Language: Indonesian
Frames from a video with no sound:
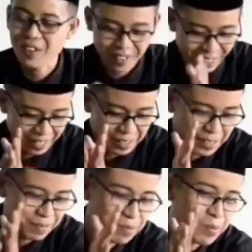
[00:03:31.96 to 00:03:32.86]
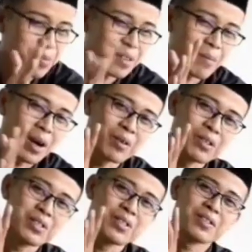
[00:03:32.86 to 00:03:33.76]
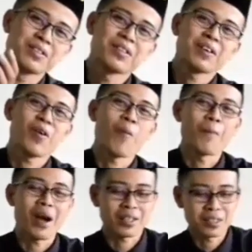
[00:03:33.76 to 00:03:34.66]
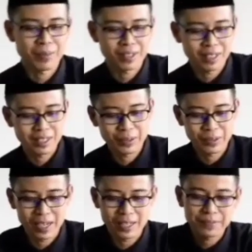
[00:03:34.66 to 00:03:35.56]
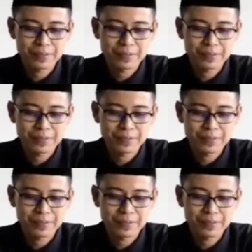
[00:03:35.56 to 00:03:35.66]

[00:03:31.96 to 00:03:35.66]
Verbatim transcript: Okay. Bagus. Kompak seperti itu ya.